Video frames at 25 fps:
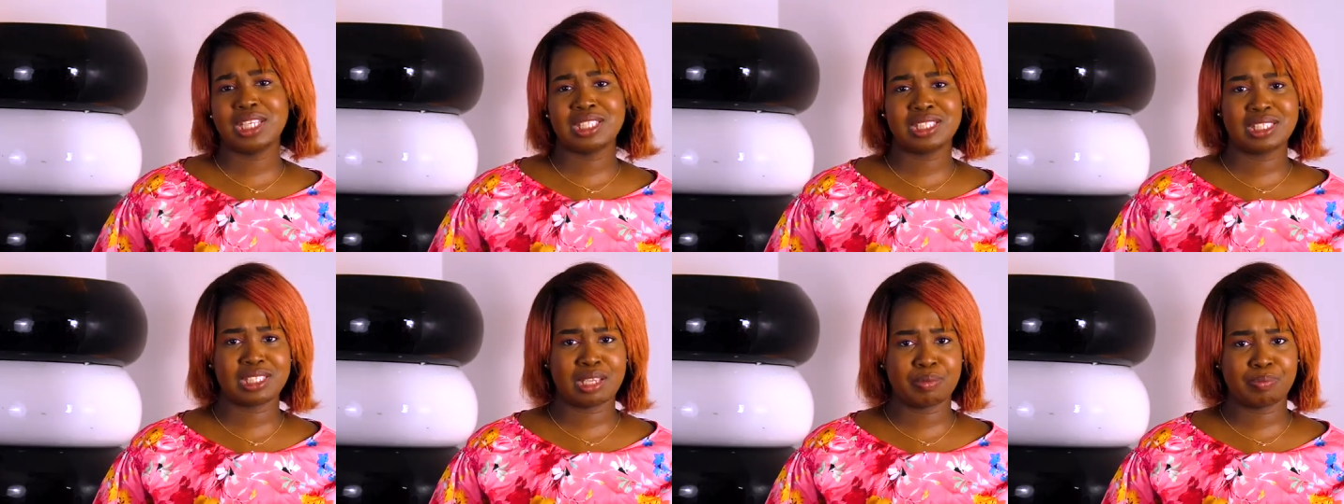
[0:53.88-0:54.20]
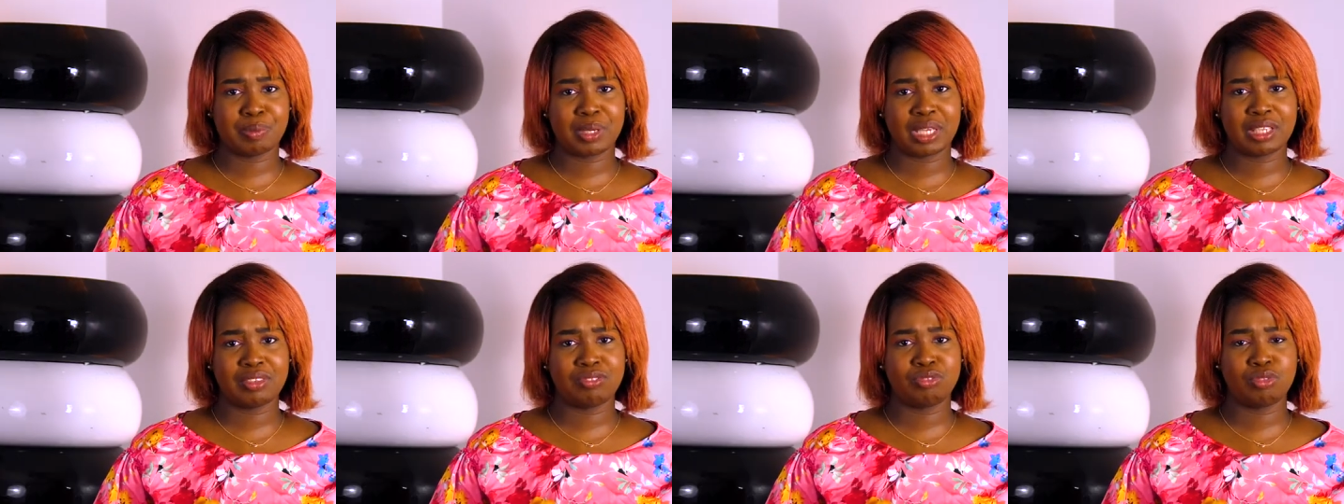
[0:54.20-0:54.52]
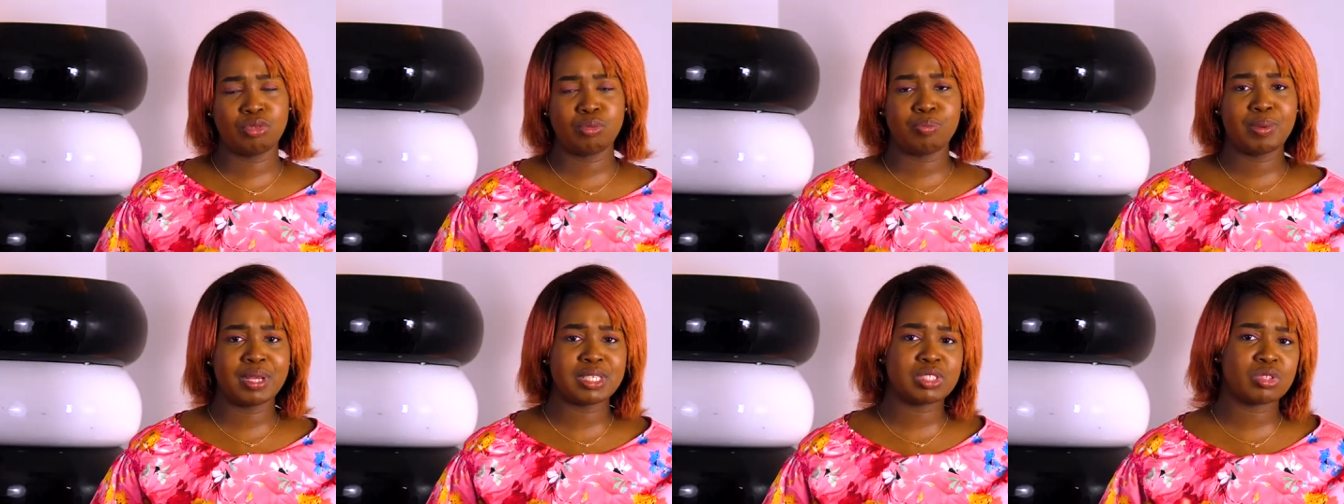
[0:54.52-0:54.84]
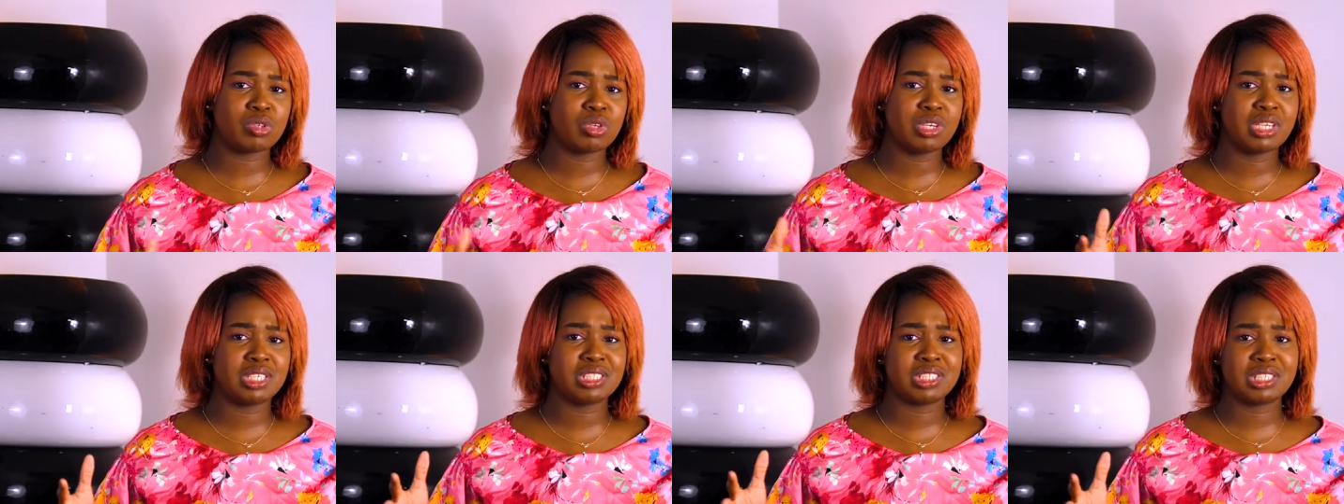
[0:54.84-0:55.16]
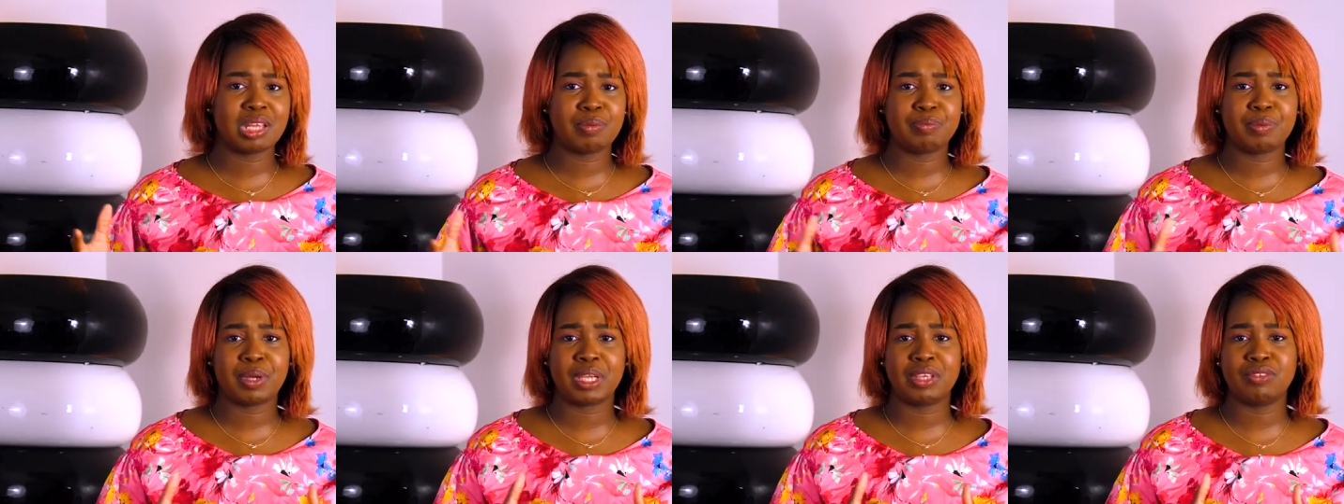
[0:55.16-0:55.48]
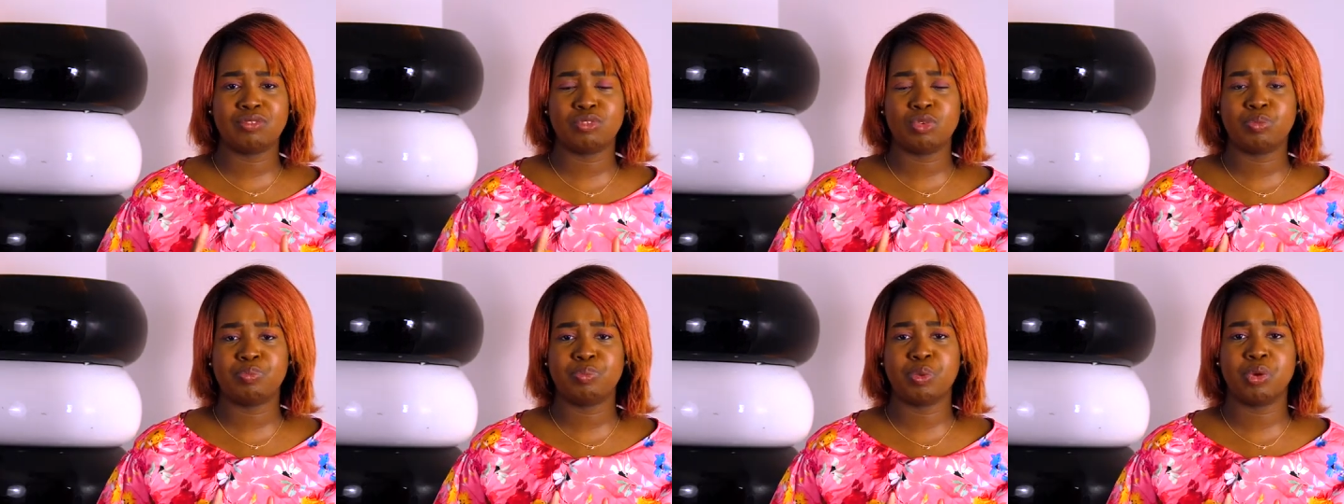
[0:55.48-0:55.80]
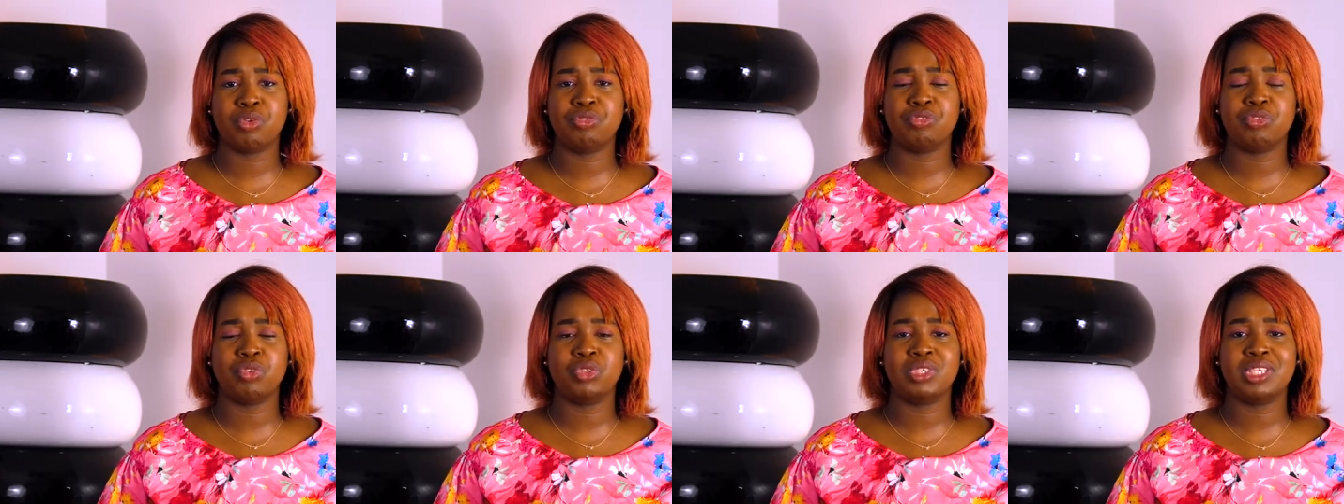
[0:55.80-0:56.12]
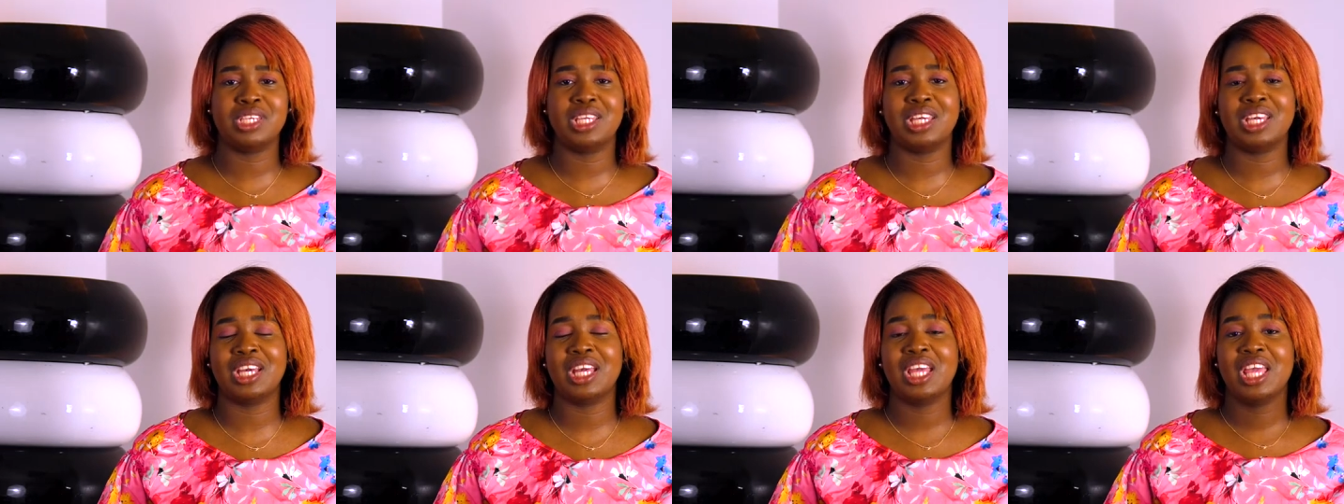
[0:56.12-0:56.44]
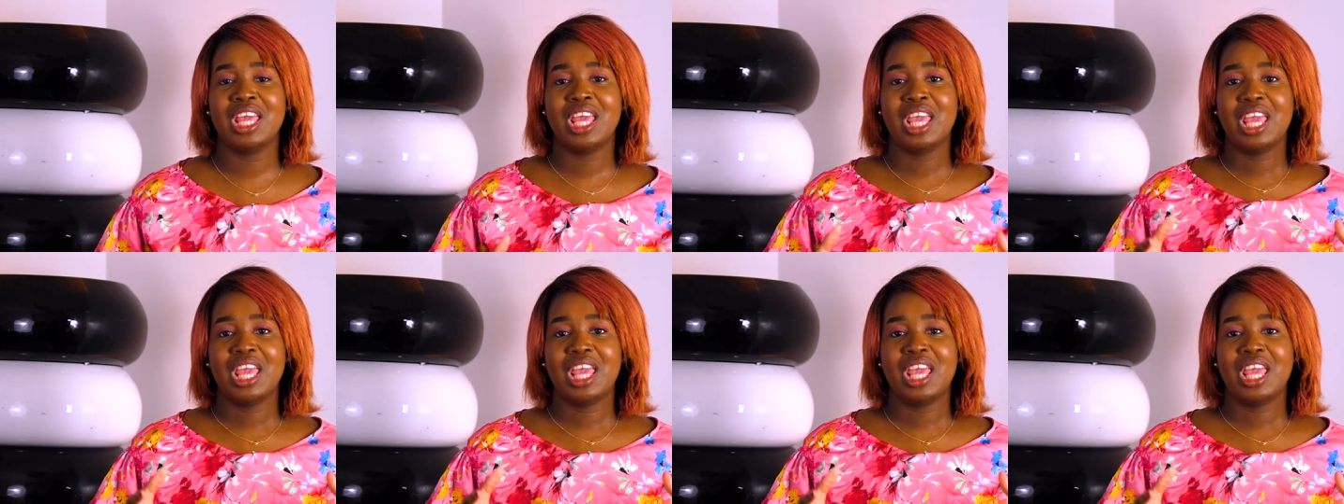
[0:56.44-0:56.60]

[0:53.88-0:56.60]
les imprévus. Parce que les imprévus peuvent venir